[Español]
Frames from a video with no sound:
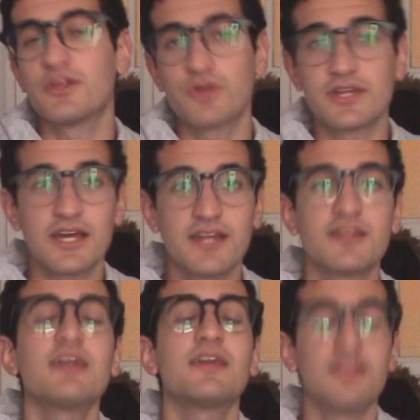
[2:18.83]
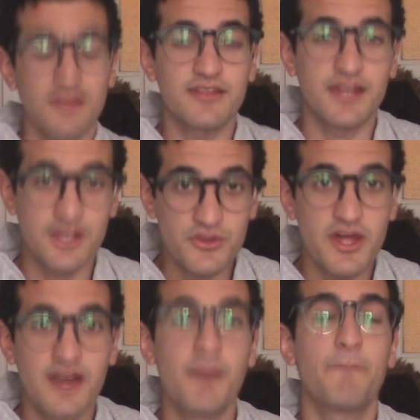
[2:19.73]
y toda esta gente, intentan
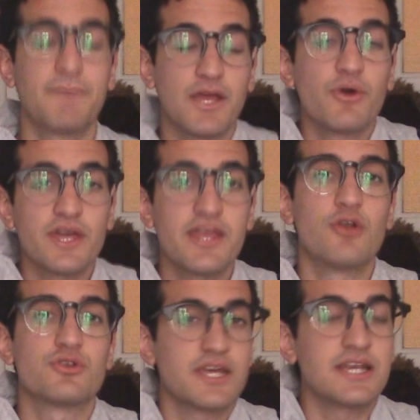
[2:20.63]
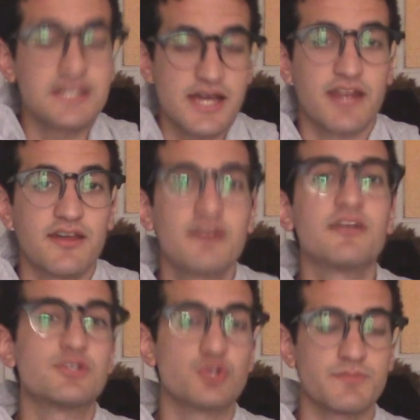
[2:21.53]
ayudarla, pero ella los ensarta
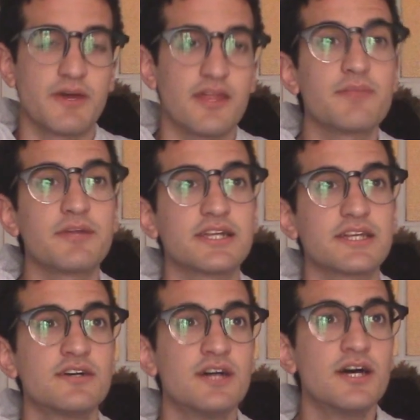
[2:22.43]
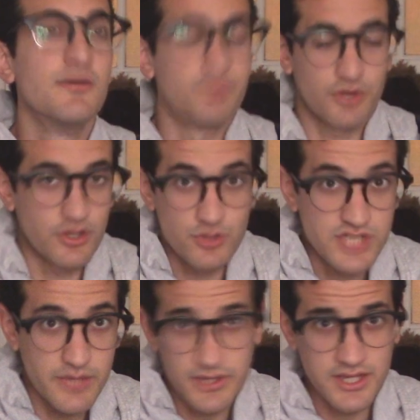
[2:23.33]
en su espada de pirata porque no
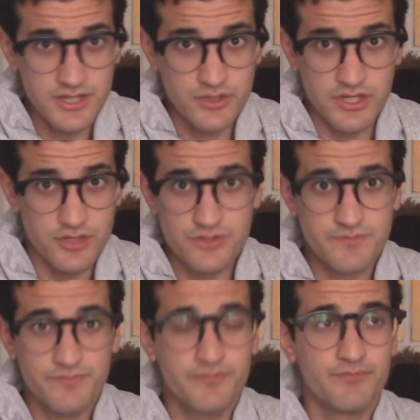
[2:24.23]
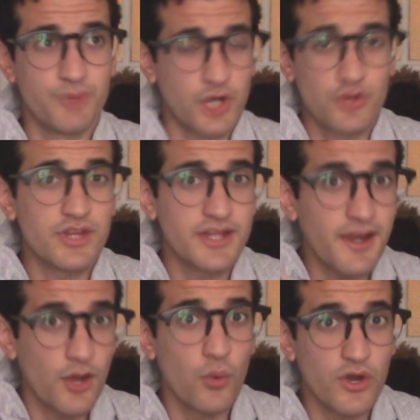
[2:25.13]
sabe quiénes son ellos porque no tiene
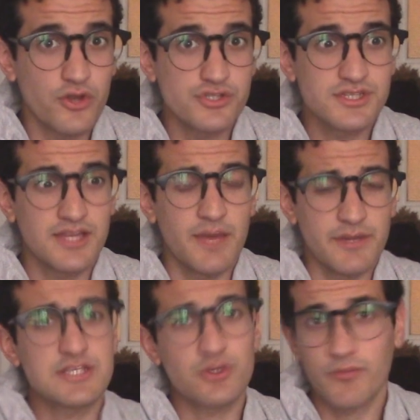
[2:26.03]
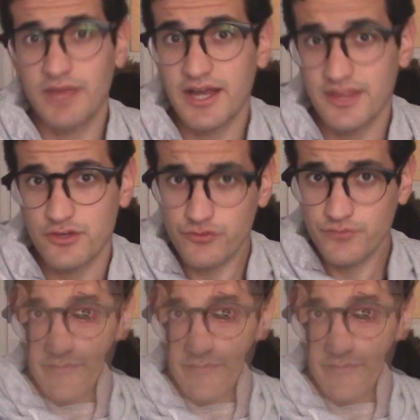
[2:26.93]
recuerdos de haber sido amiga de ellos.